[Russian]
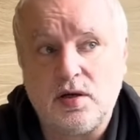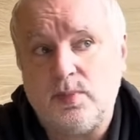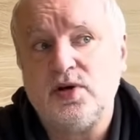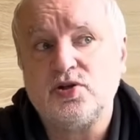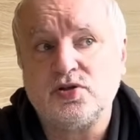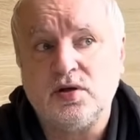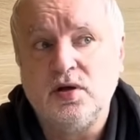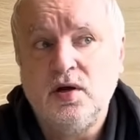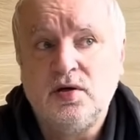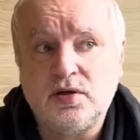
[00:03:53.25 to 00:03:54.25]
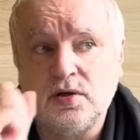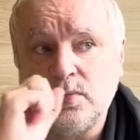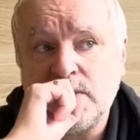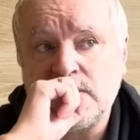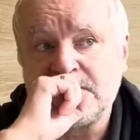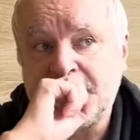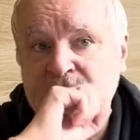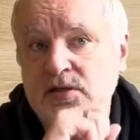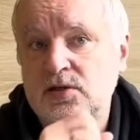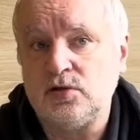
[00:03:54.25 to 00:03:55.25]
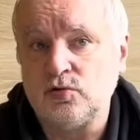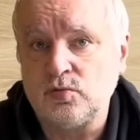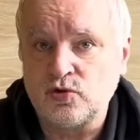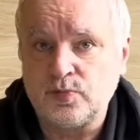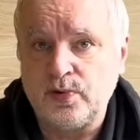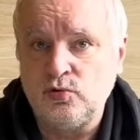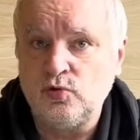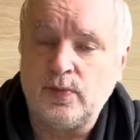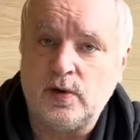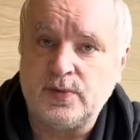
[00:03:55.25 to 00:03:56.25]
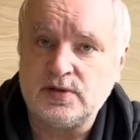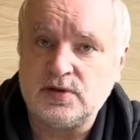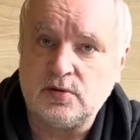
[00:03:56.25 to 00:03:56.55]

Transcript: Опять же, ты, тебе, например, с 30 кто-то может плюнуть, попасть.